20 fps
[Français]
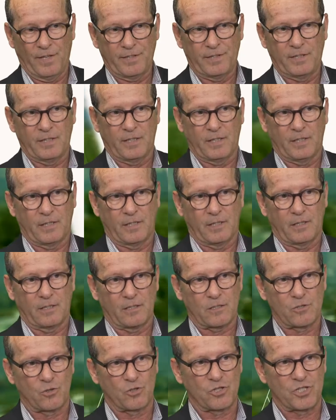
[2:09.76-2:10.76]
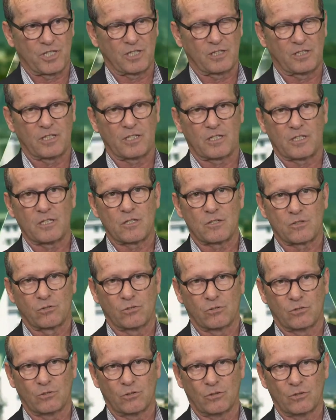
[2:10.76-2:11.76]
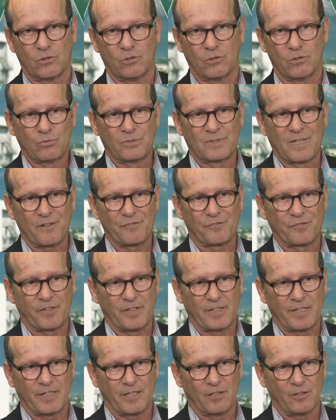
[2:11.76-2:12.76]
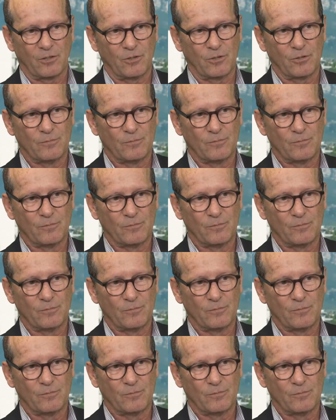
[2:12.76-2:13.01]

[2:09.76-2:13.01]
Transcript: a des sociétés qui sont tout à fait